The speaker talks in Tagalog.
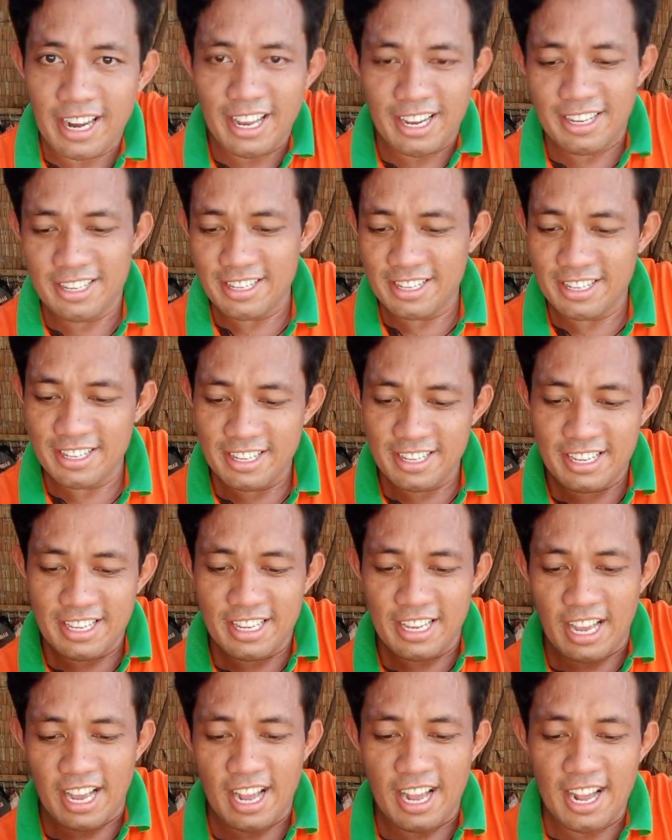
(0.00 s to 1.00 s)
to?
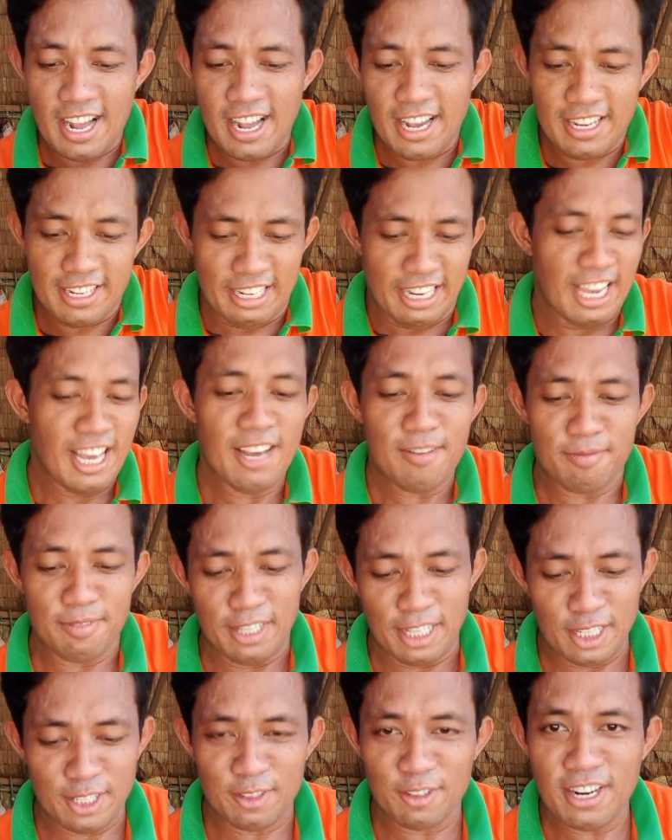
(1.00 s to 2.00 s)
Ah, yan.
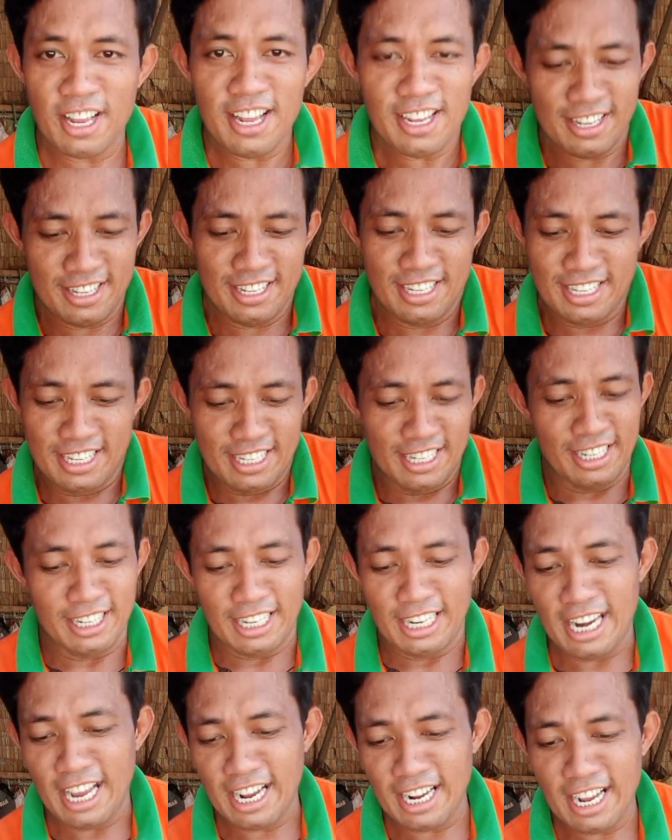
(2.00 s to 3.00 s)
Dito na.
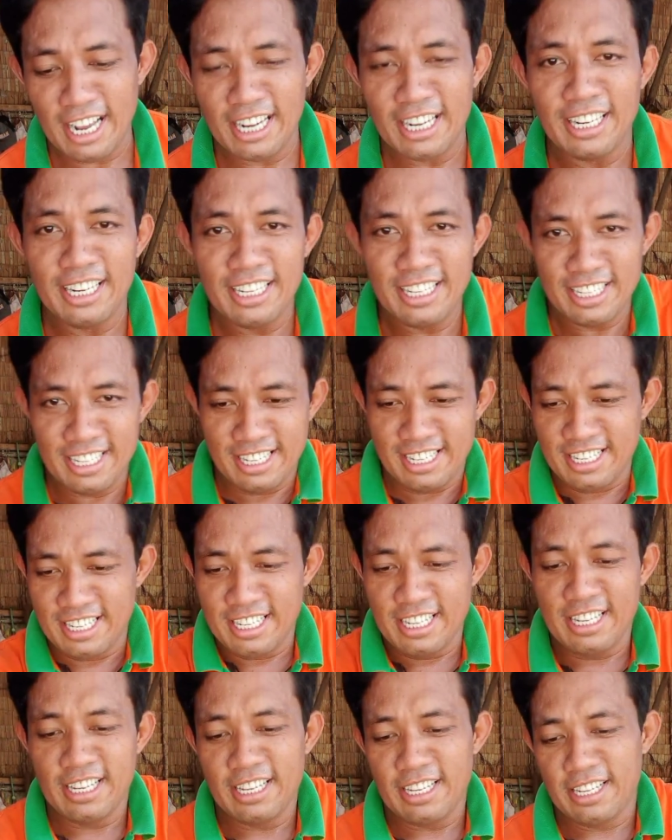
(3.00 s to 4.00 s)
Bilangan.
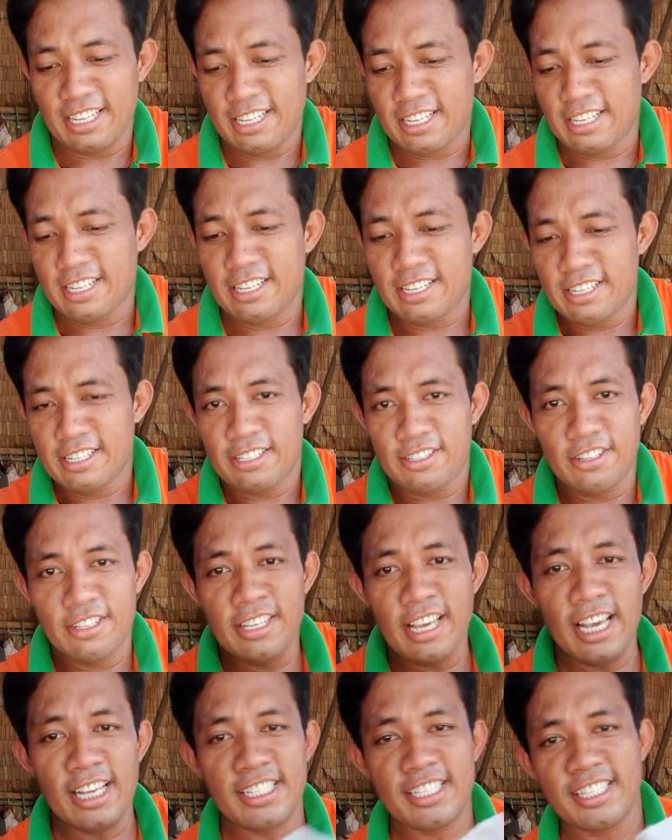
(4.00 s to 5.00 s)

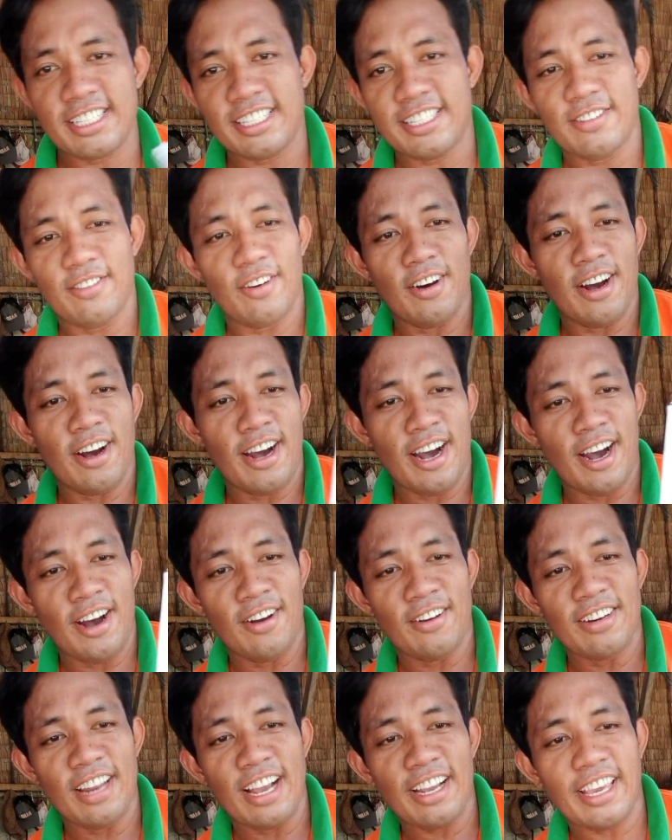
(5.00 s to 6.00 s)
Yan guys.
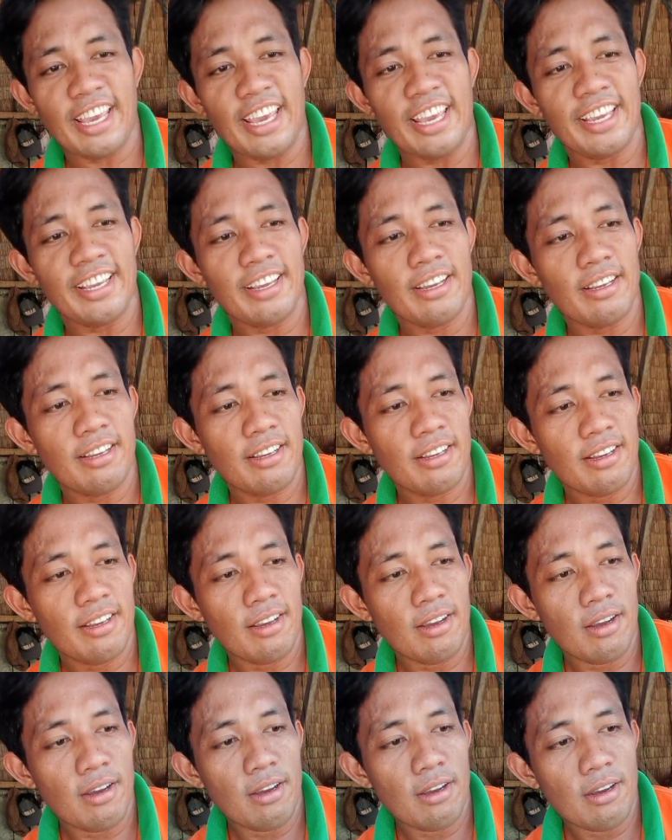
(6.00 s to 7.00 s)
Wow, ang laki.
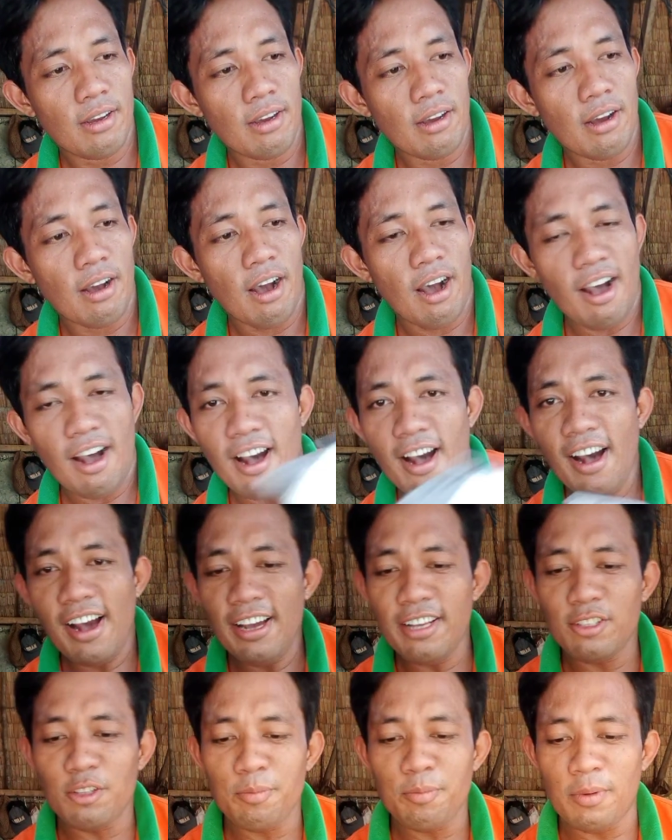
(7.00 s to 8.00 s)

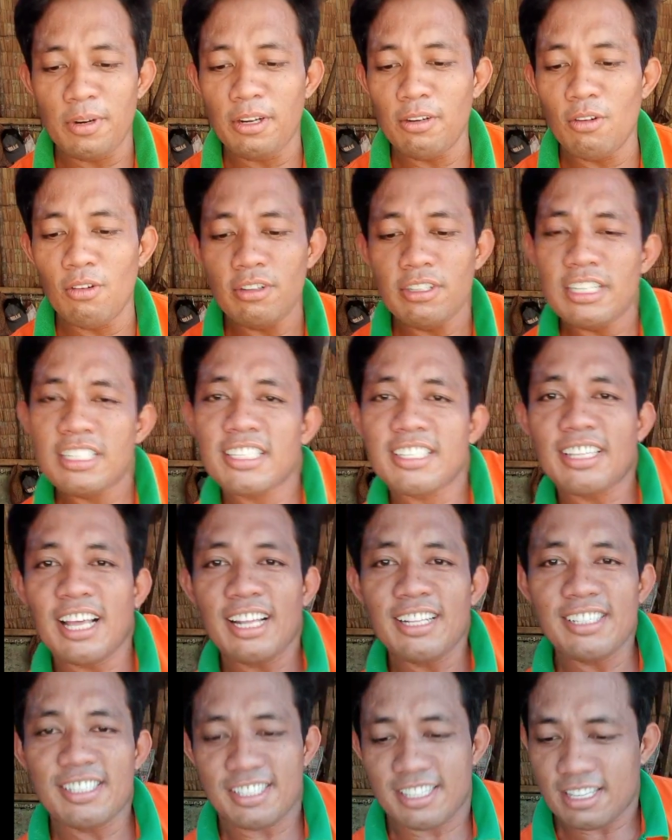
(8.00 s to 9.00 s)
Ah, ito pa lang long
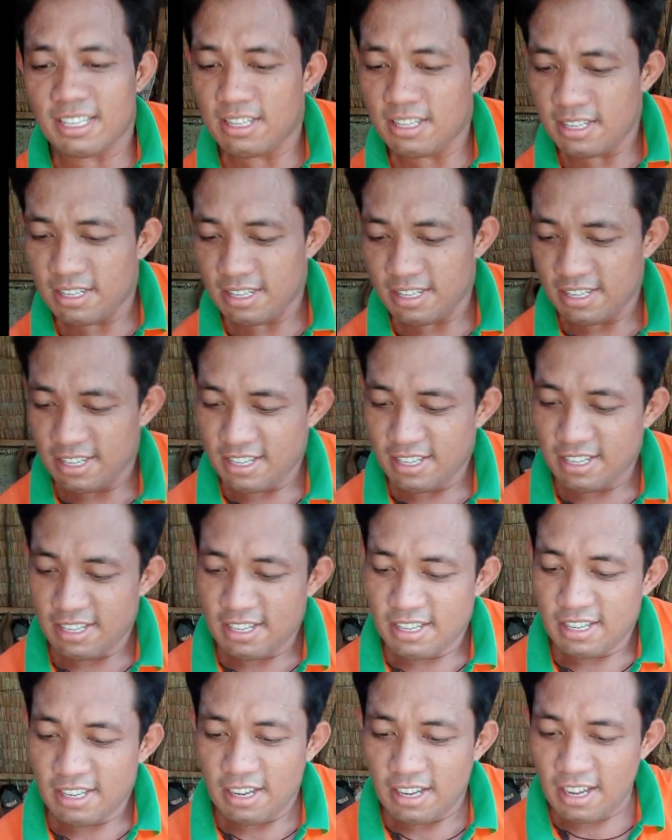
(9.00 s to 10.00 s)
distance.
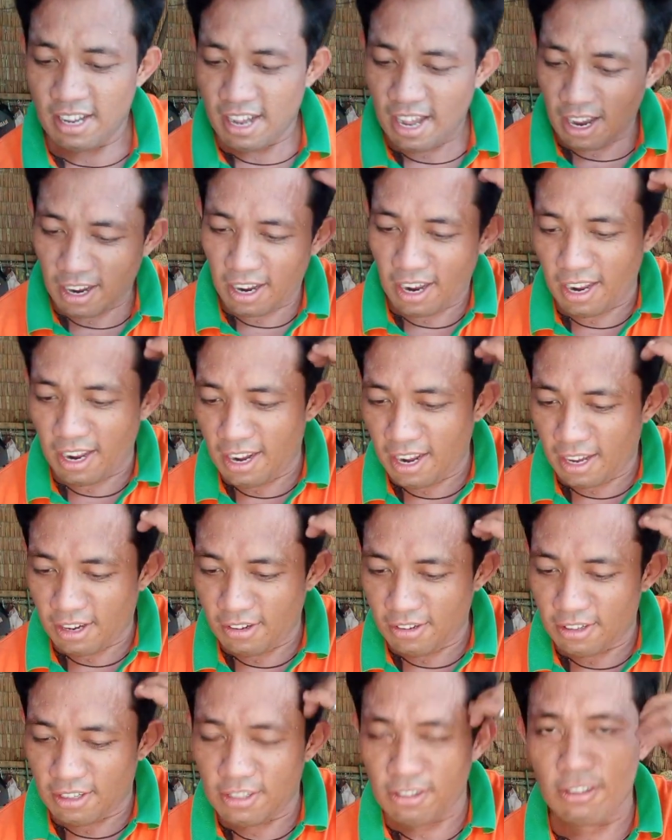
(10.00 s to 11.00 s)
Ah, akala
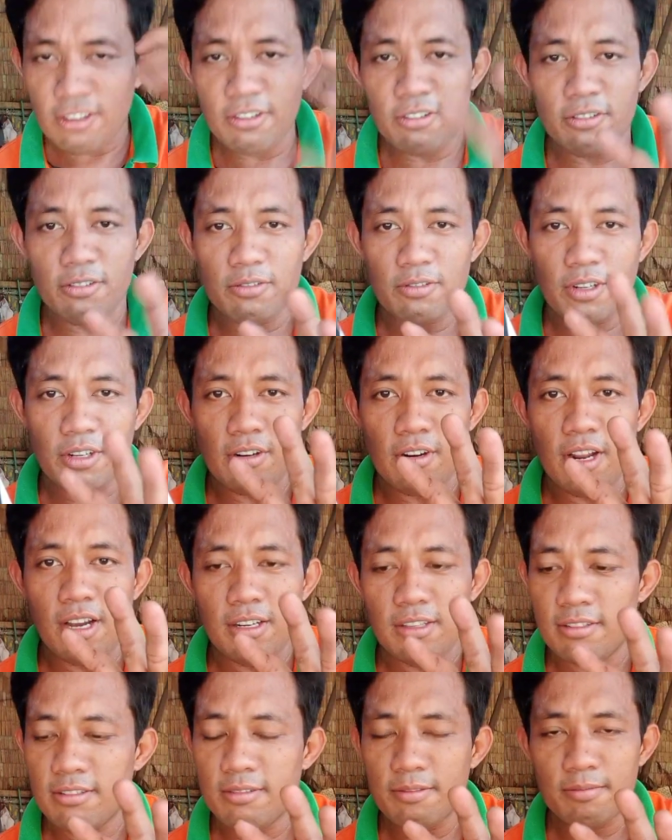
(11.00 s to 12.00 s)
ko, ano yung, ano
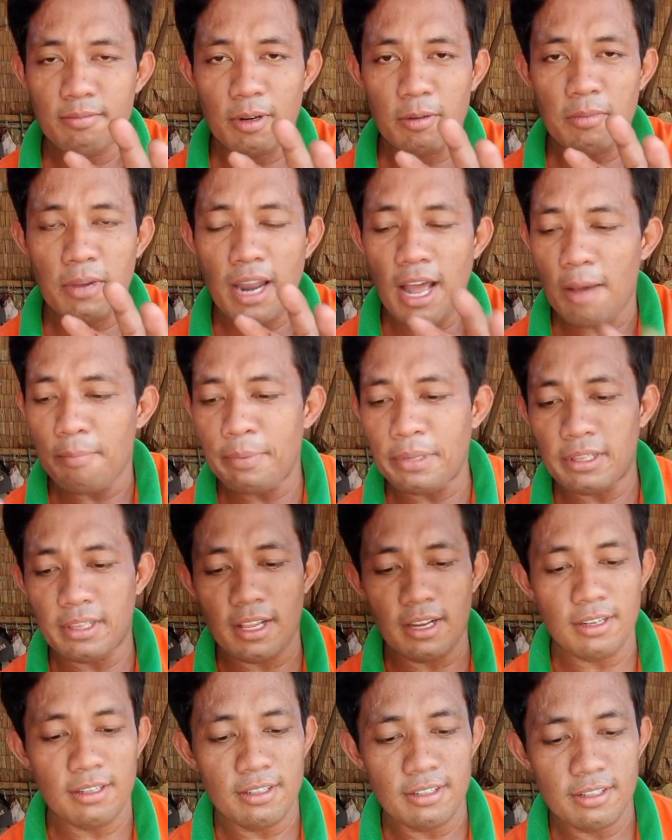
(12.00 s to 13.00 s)
lang, pang malapit
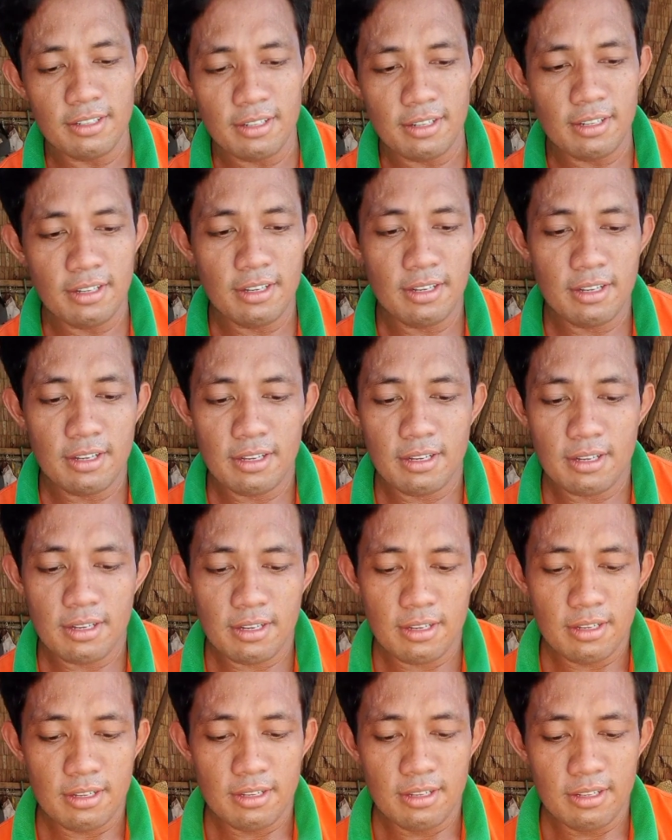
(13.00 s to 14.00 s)
lang.
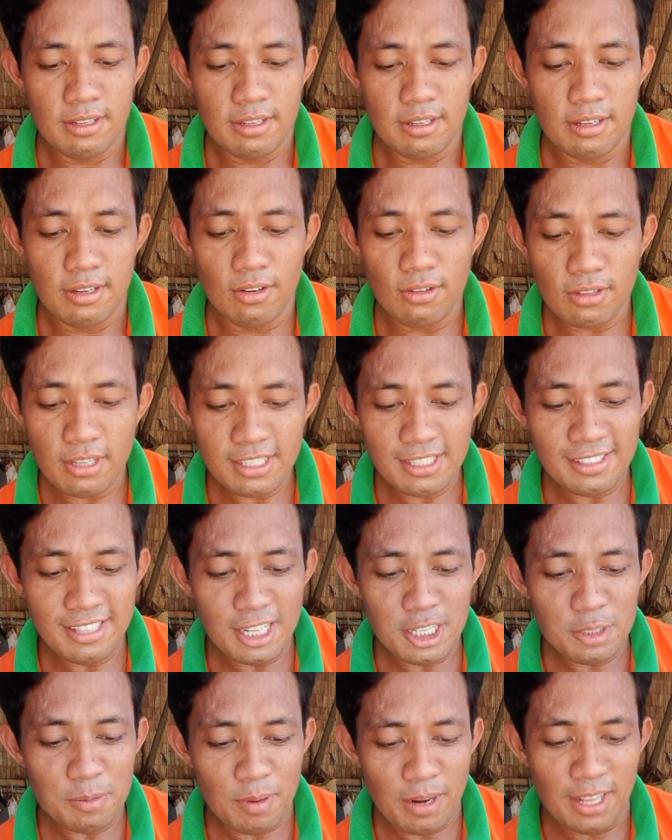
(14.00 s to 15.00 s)
Long
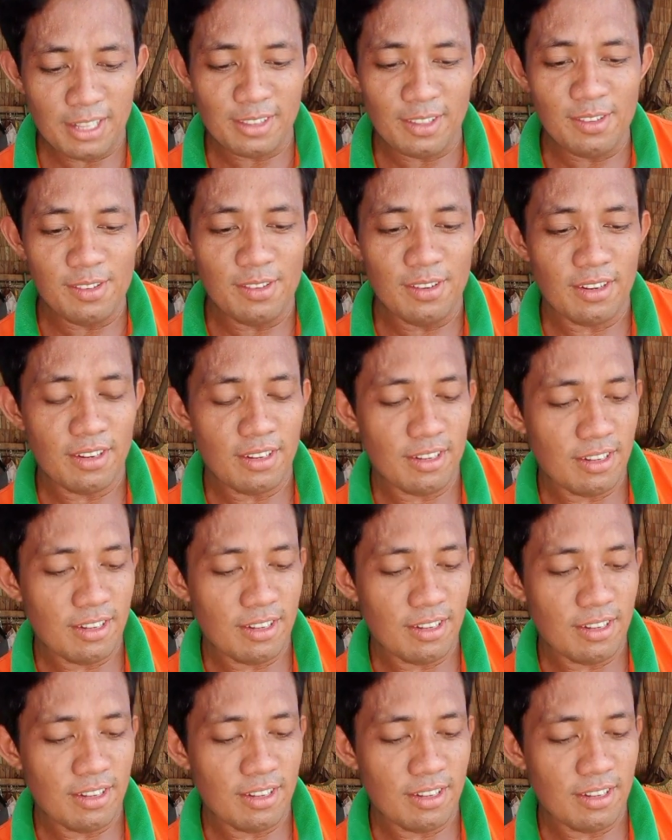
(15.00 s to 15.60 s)
distance pala to.